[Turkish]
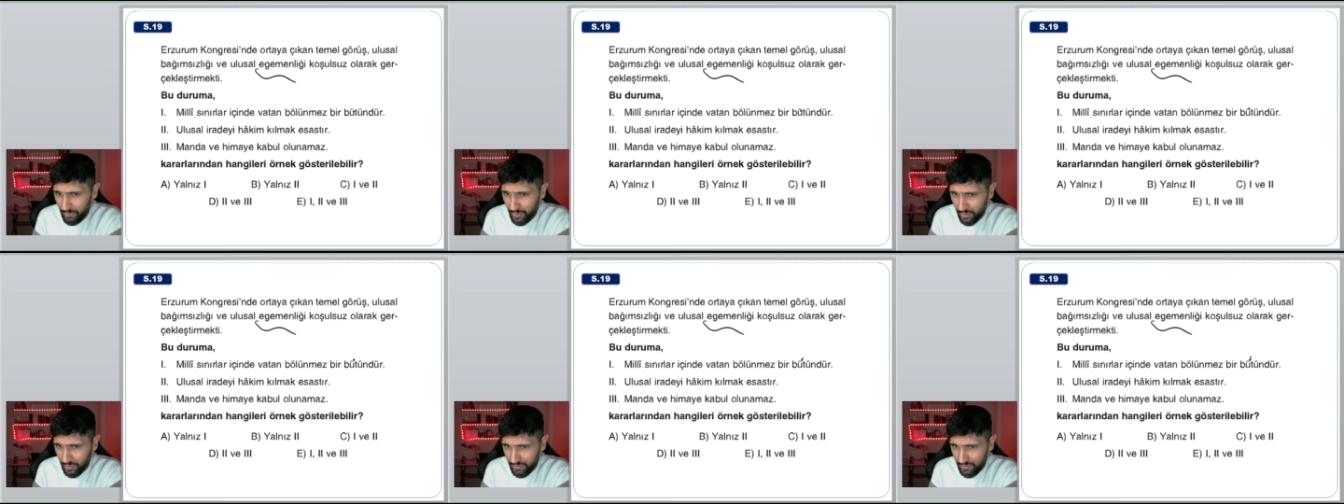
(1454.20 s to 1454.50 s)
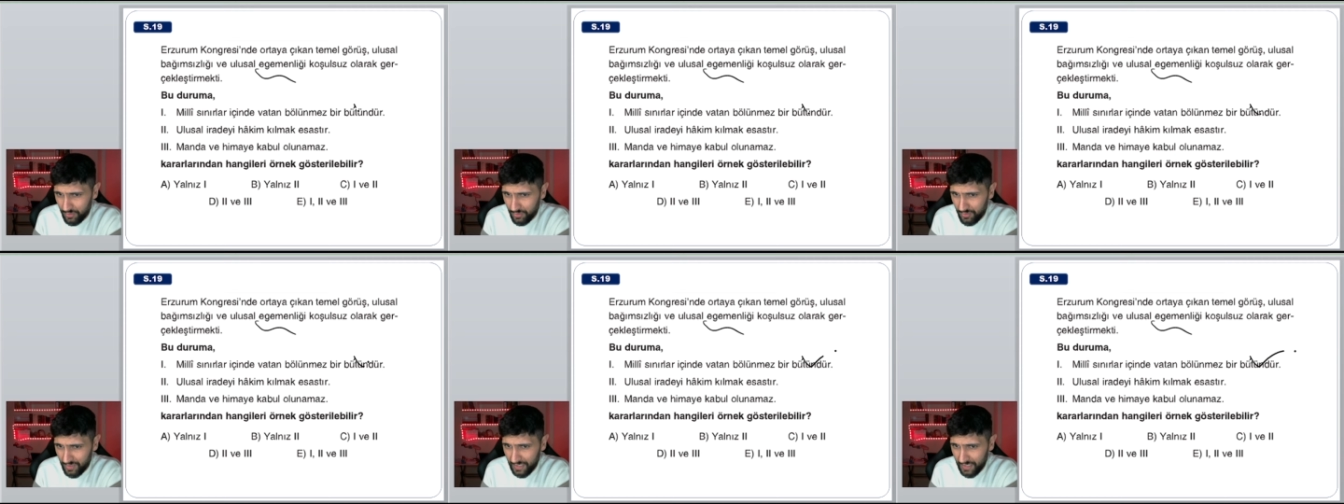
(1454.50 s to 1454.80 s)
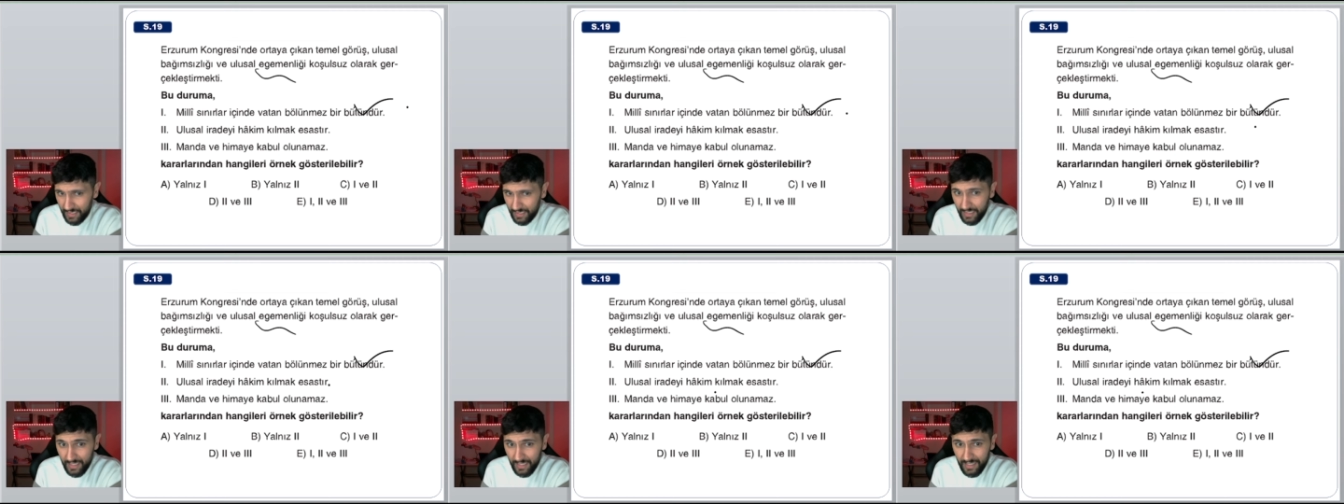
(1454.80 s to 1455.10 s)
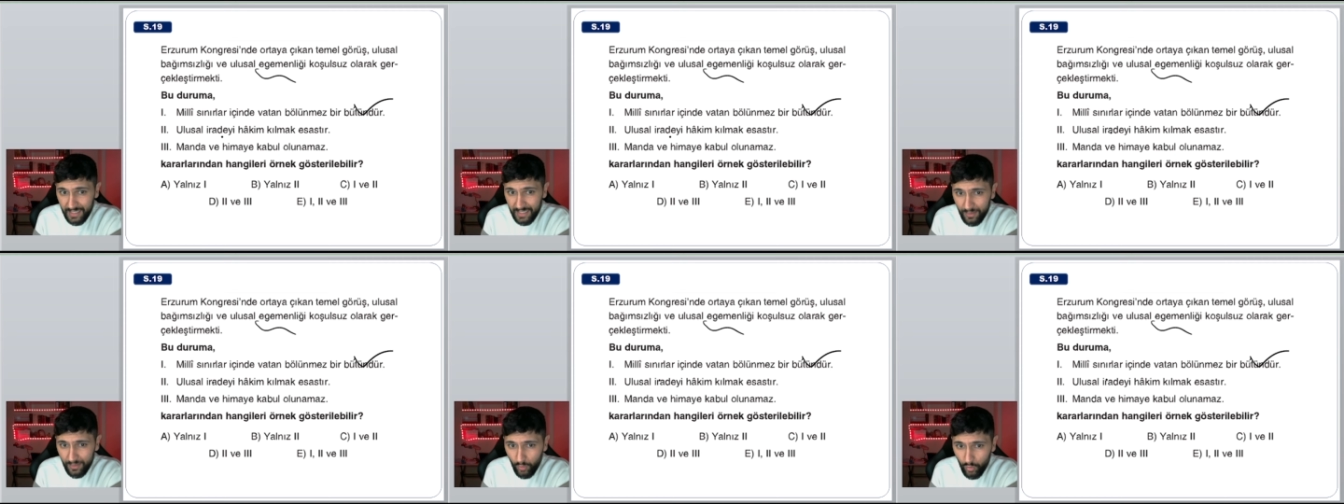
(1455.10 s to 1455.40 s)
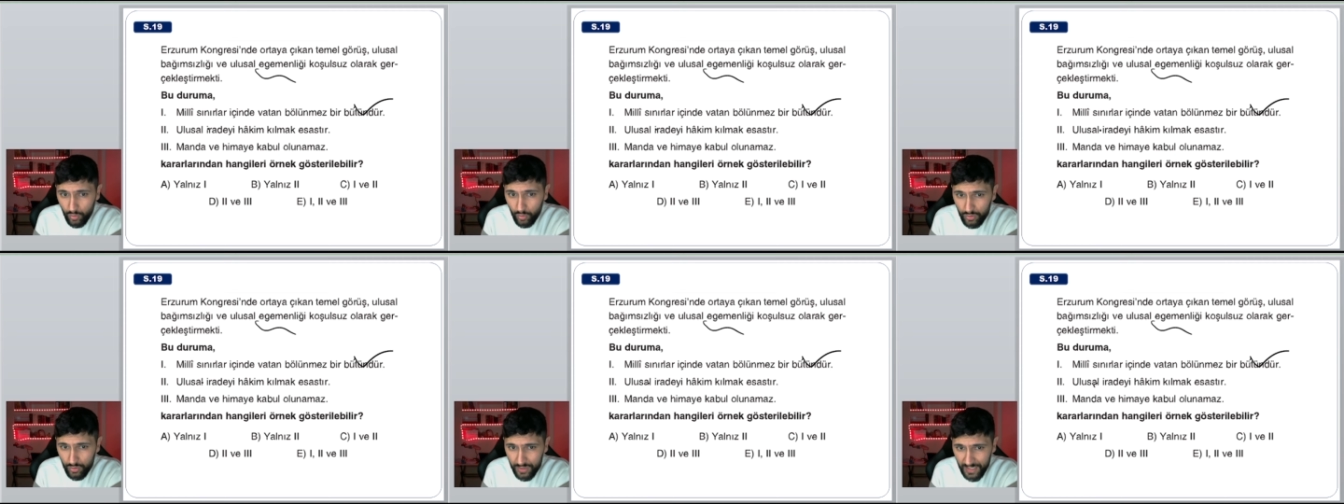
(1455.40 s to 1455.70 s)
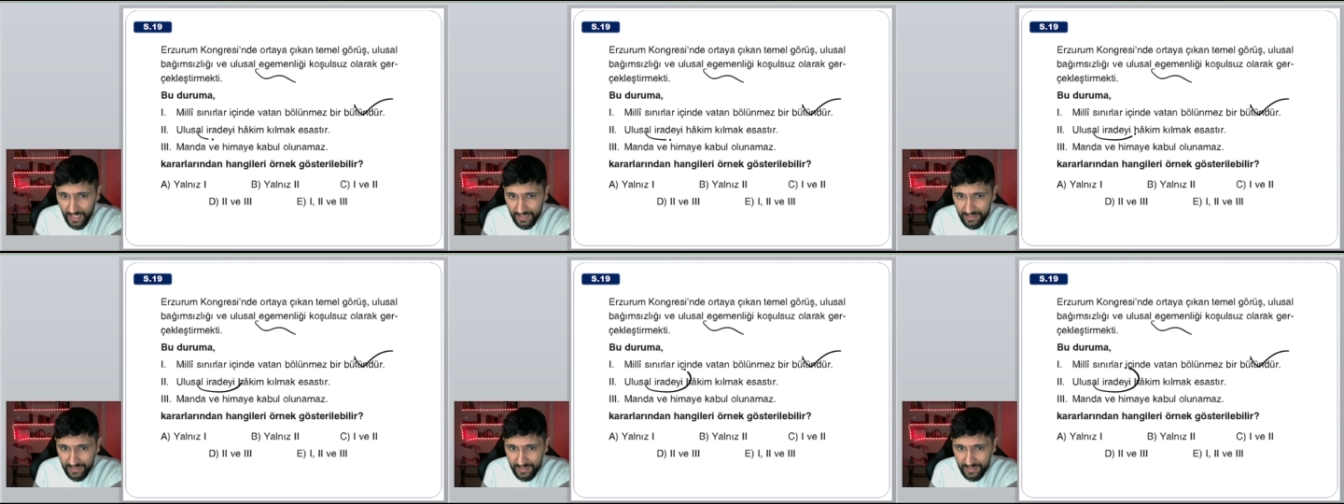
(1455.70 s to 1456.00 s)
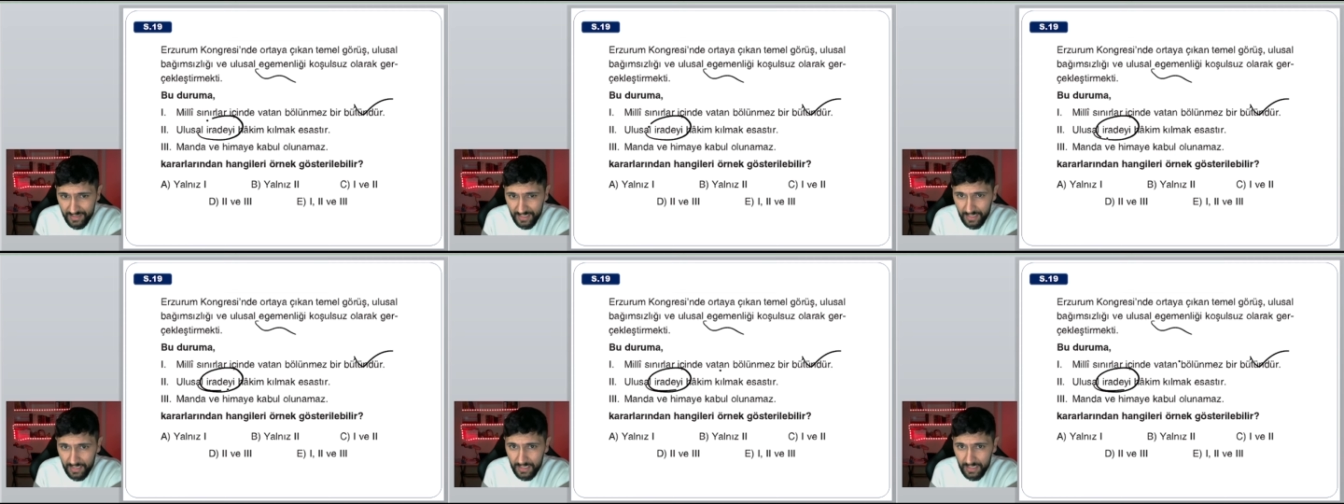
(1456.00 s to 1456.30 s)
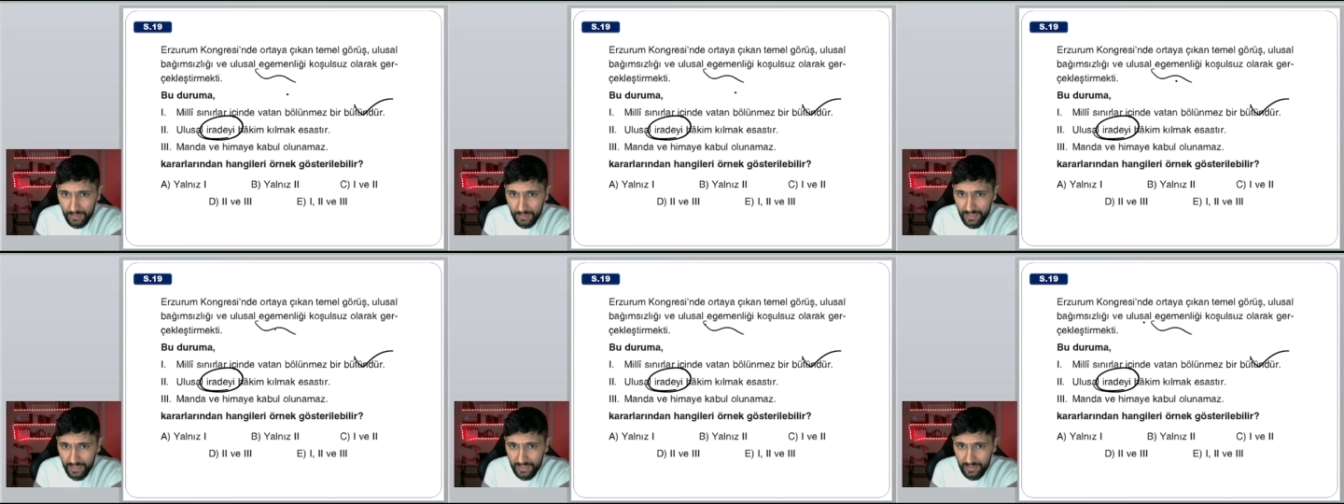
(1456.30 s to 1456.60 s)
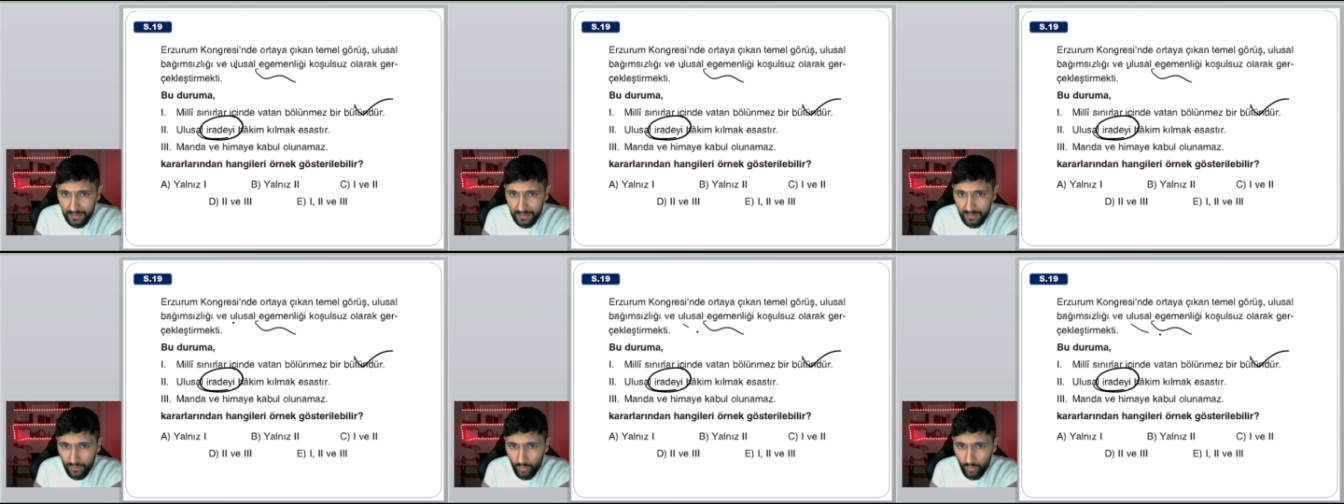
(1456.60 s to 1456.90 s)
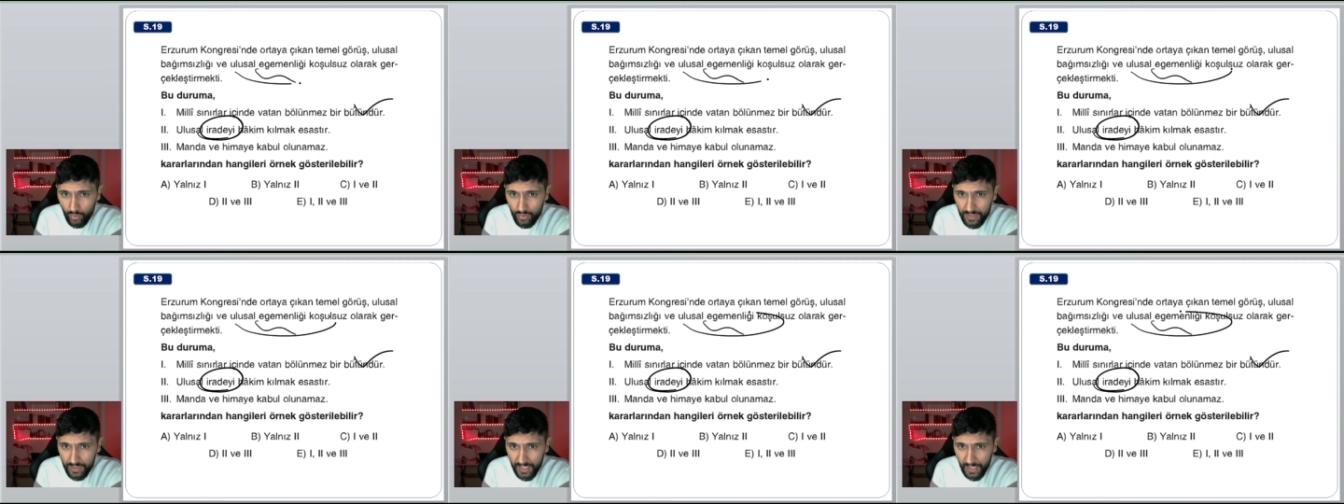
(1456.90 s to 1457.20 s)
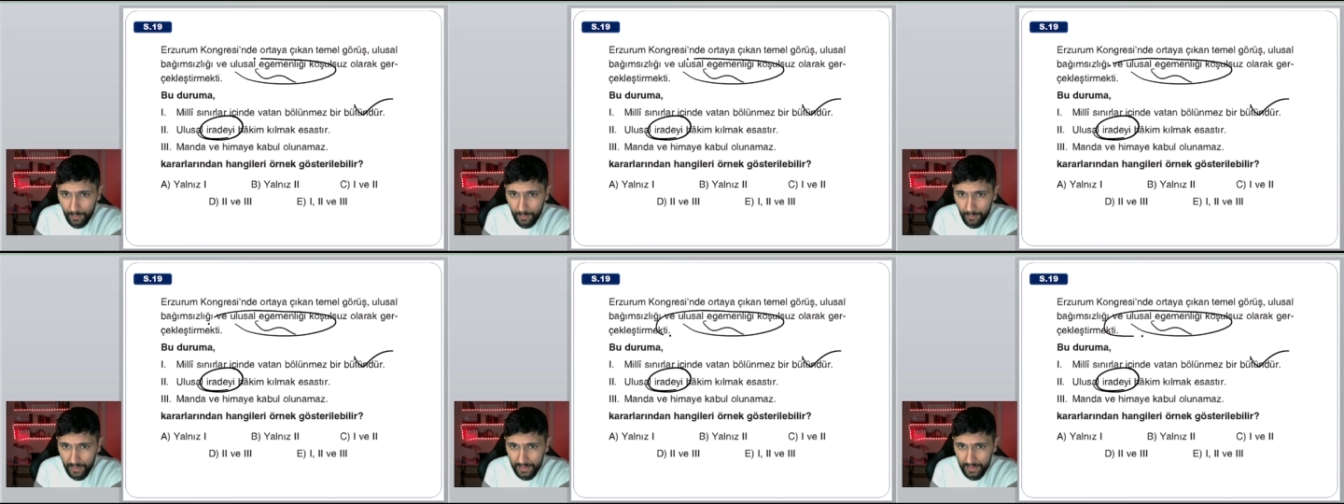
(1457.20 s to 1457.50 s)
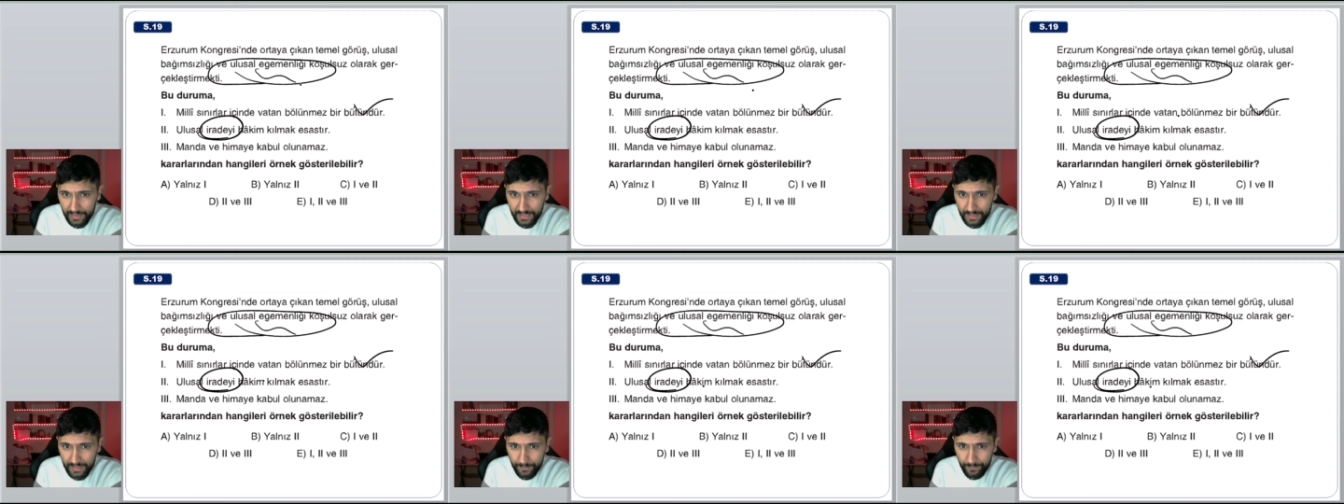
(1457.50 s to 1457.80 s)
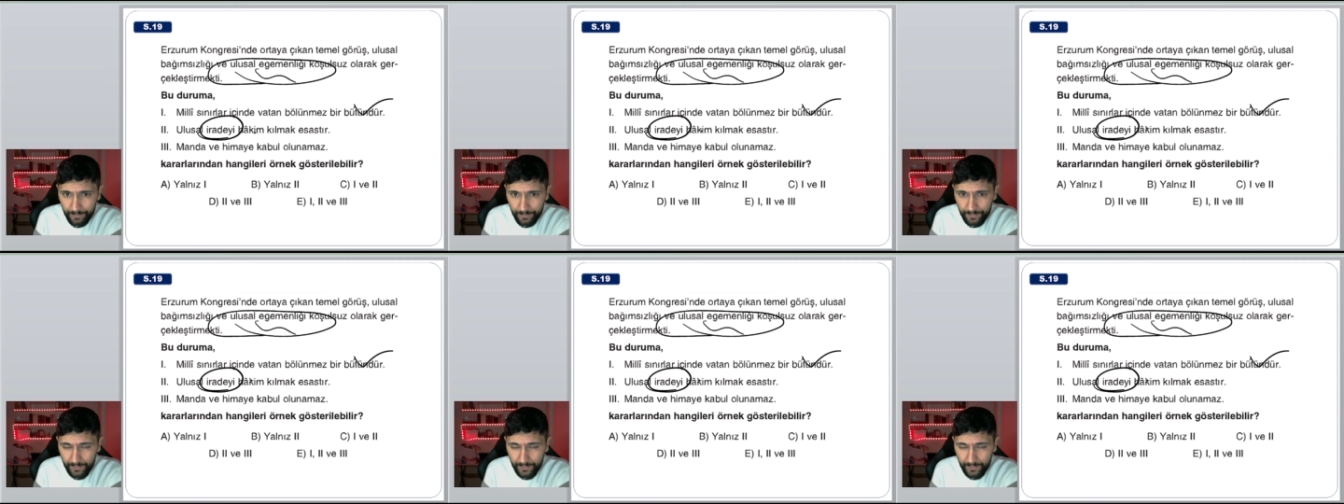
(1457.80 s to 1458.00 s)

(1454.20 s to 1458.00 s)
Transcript: biliyorsunuz zaten. Ulus iradesi denildi mi? Ulus egemenliği.